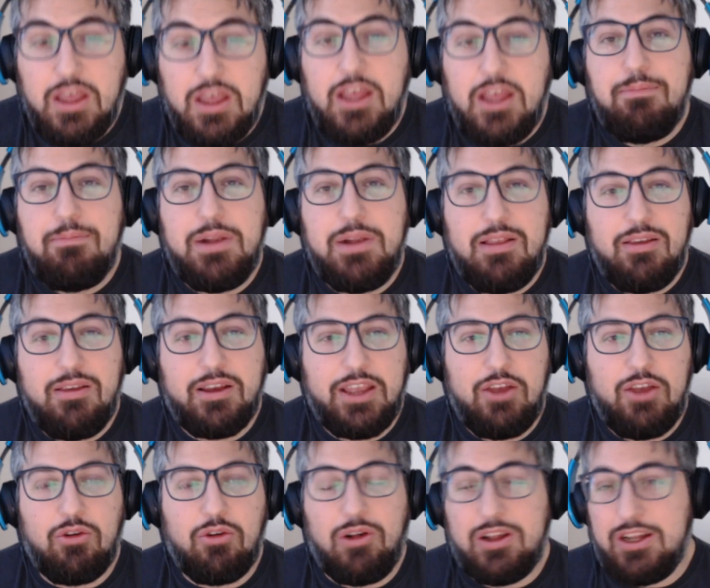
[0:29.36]
Pensate che
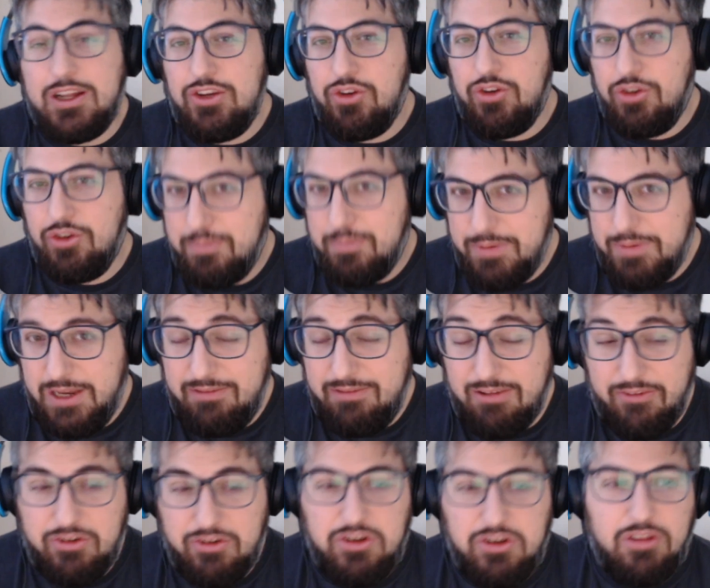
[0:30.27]
io qualche giorno prima
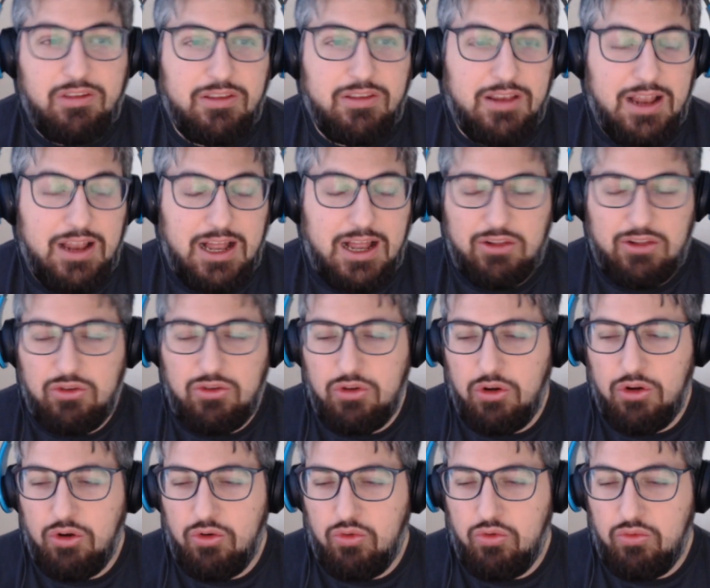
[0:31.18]
avevo
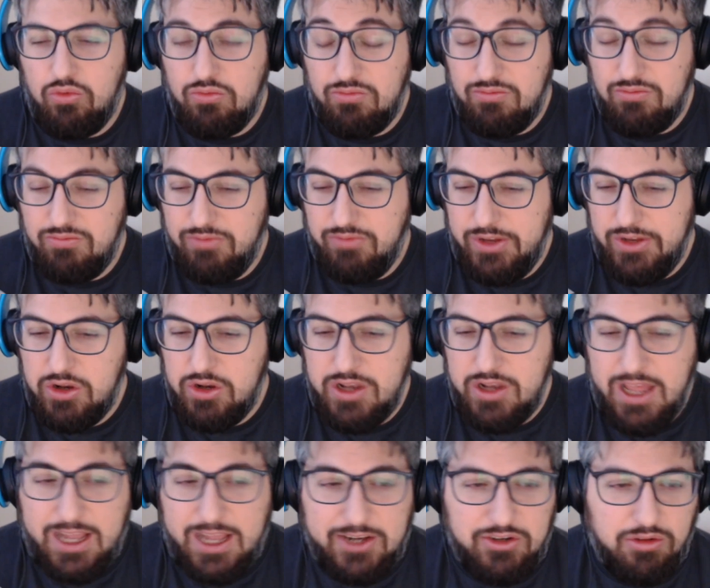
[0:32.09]
distratto un video di
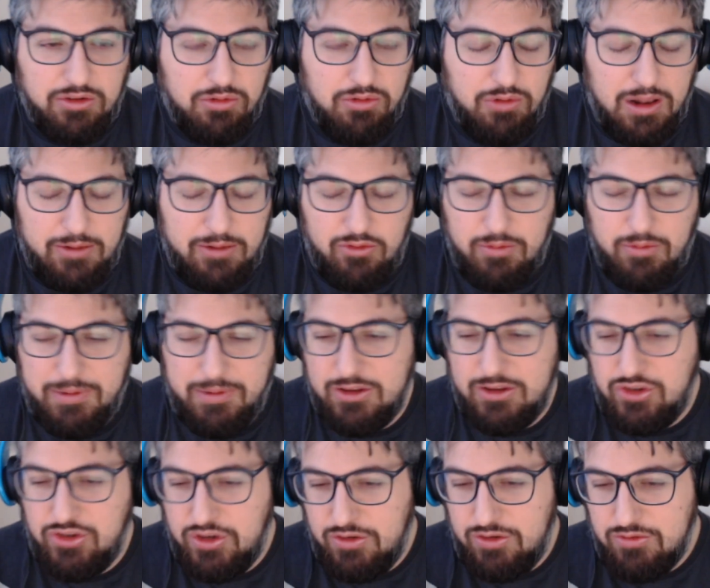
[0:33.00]
reaction sulla nuova
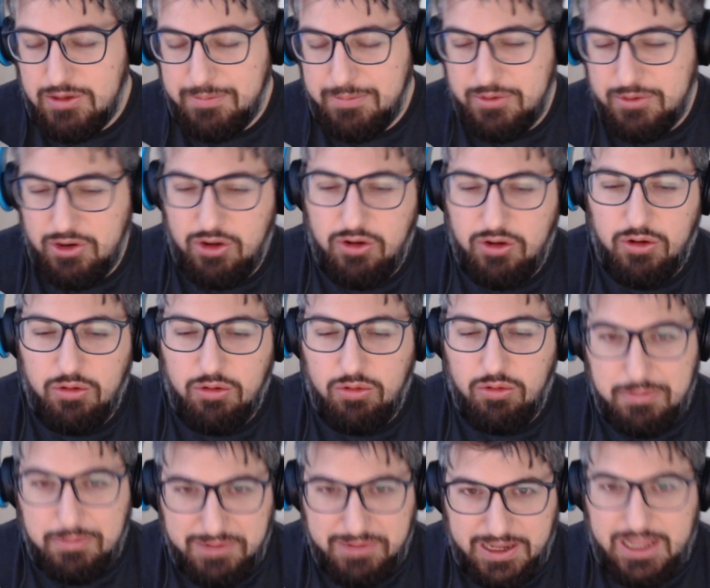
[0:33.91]
PS5 Pro,
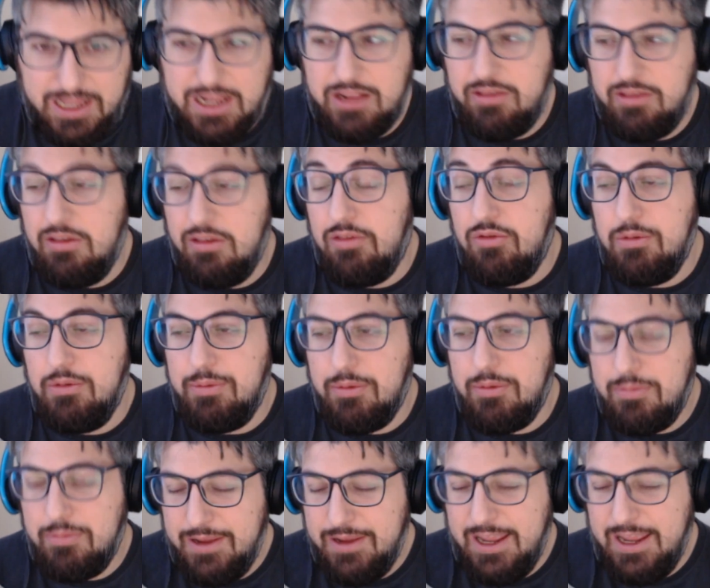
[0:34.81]
sui prezzi, sui
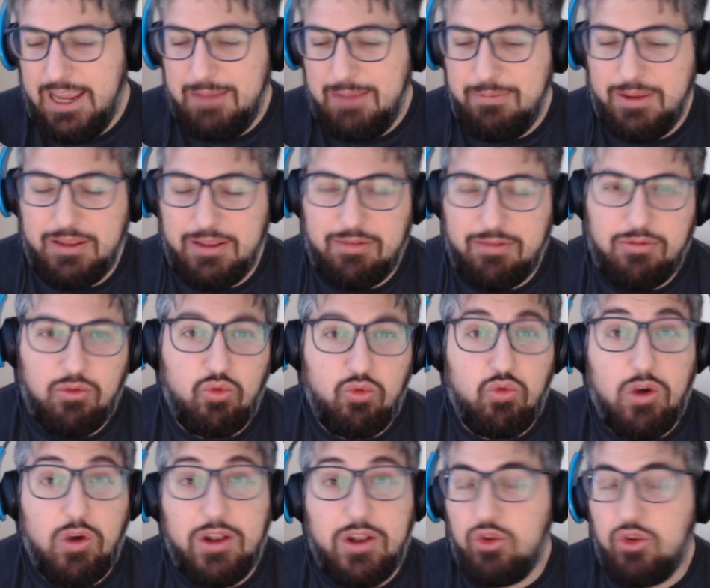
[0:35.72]
problemi, su
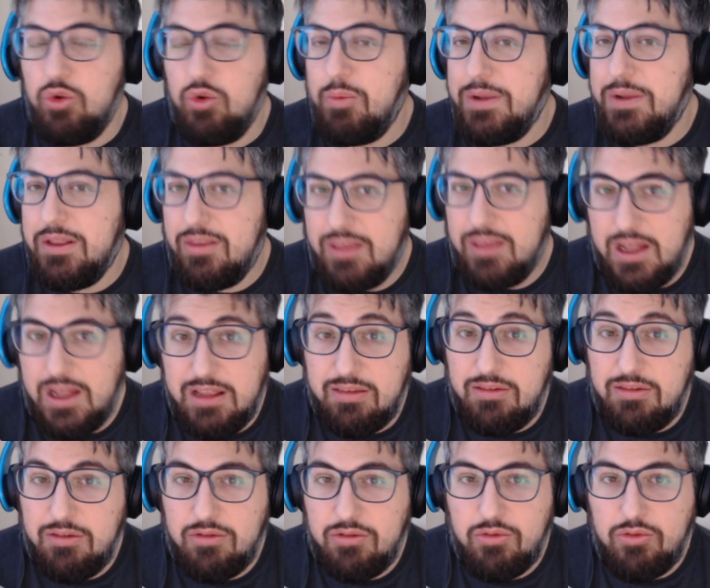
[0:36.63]
quanto io
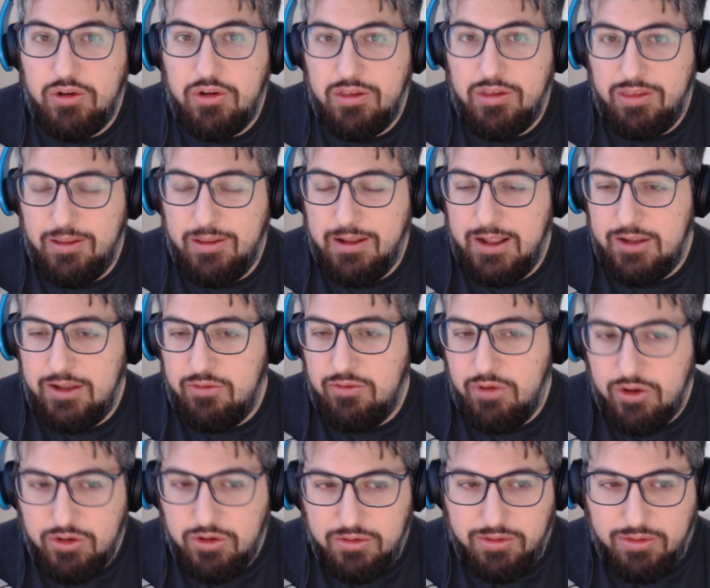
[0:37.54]
pensassi su questa
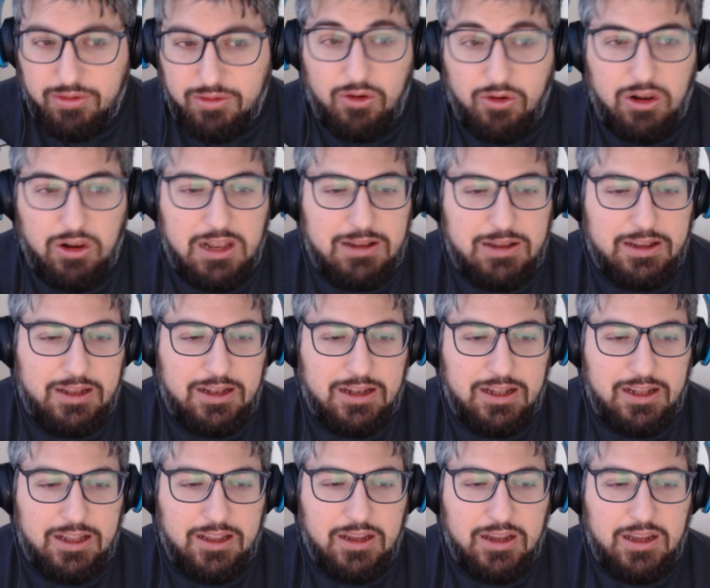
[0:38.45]
nuova console e
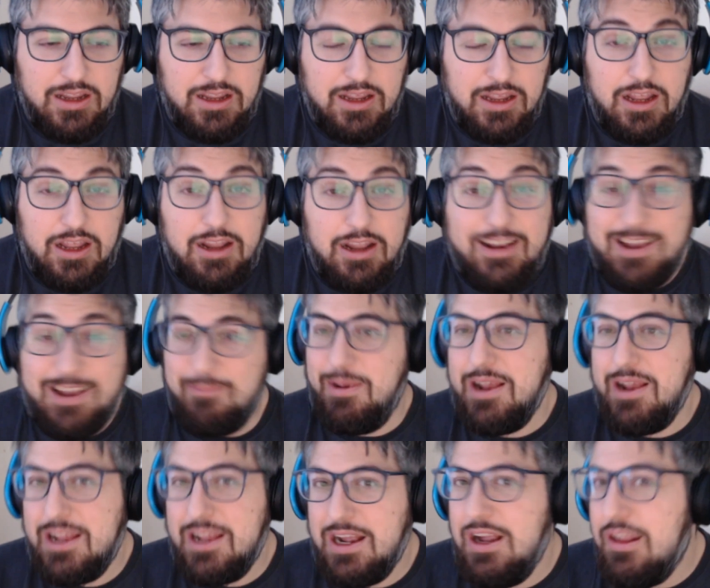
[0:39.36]
della
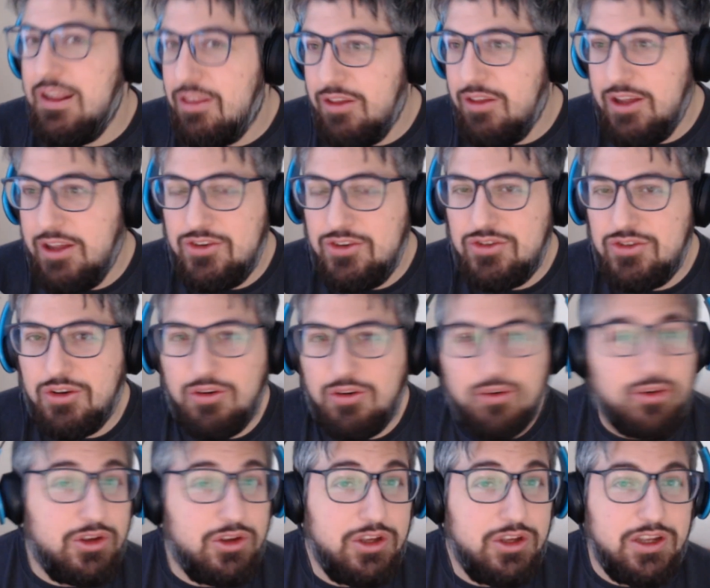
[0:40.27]
mancanza dei
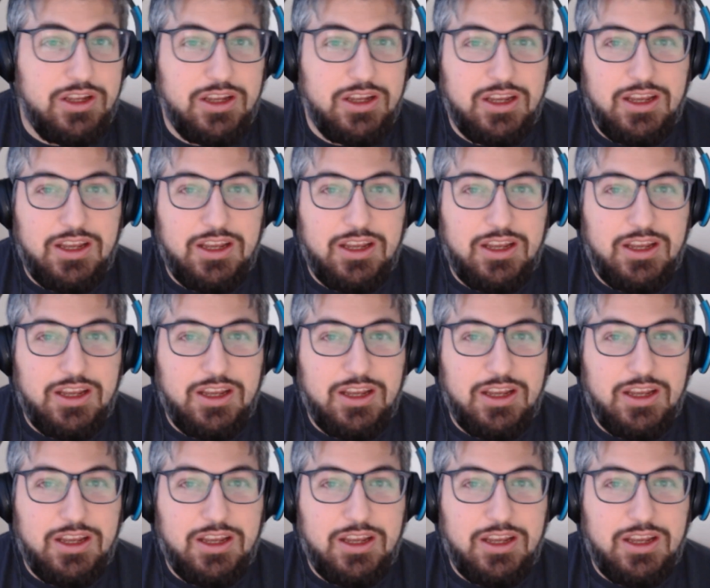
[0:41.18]
giochi